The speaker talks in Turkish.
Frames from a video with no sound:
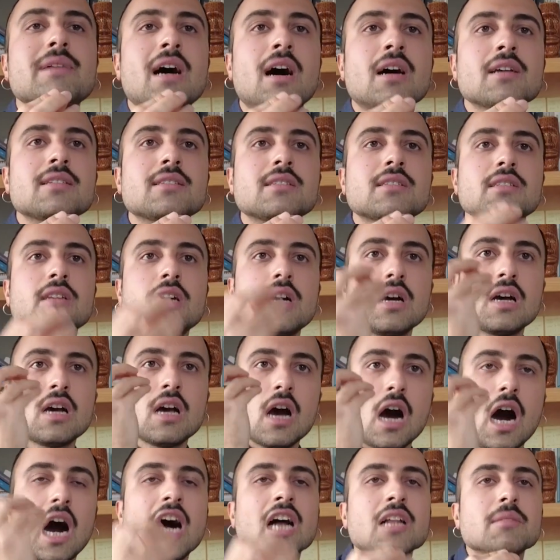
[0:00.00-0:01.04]
de aslında
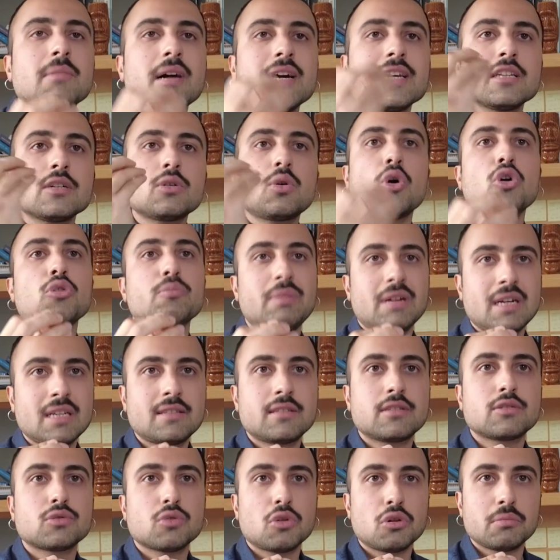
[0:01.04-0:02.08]
Almanya'nın
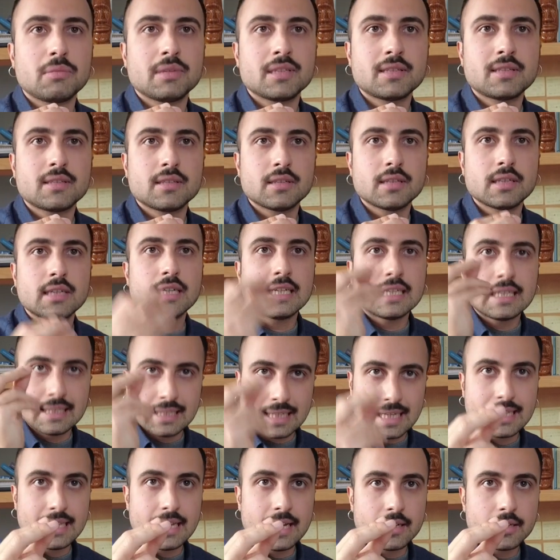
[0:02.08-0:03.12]
korporatist olması.
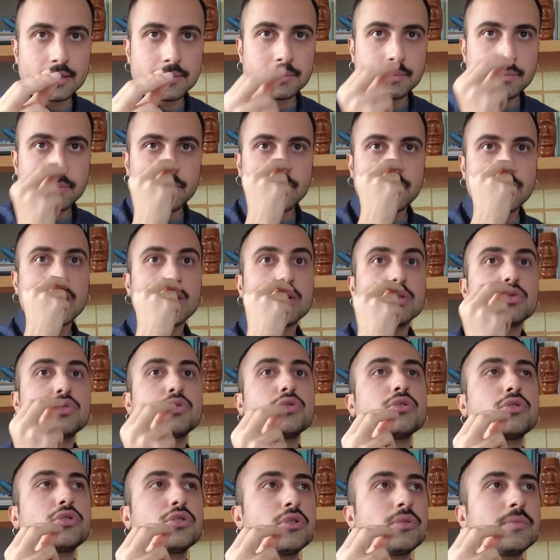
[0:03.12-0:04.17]
Neden? Neden?
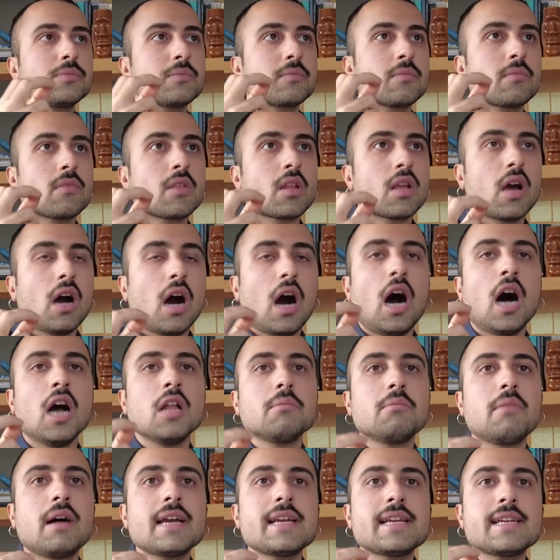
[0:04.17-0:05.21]
Çünkü
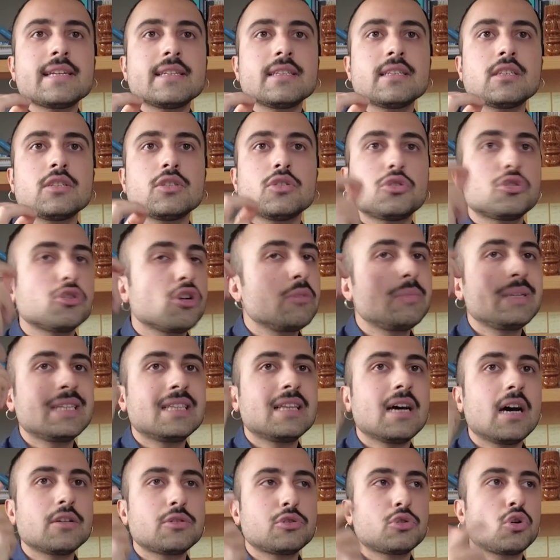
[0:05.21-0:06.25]
Almanya'nın şöyle bir
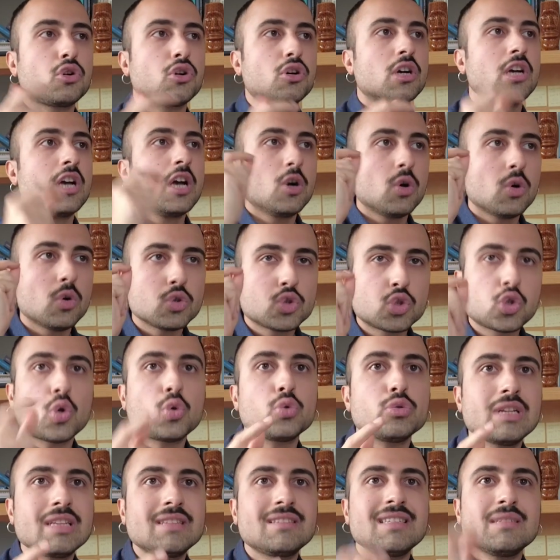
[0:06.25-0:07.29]
iddiası yok. Çok
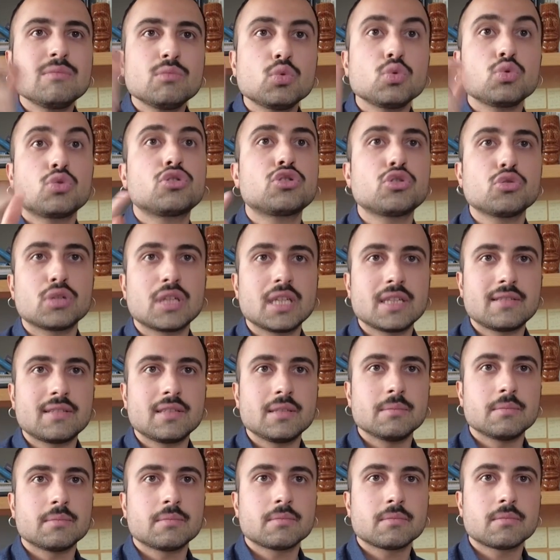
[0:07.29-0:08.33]
üreteyim, ucuz
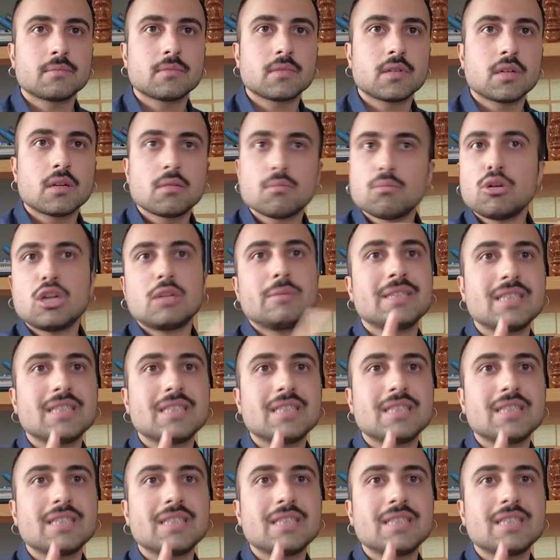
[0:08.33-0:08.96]
üreteyim. Böyle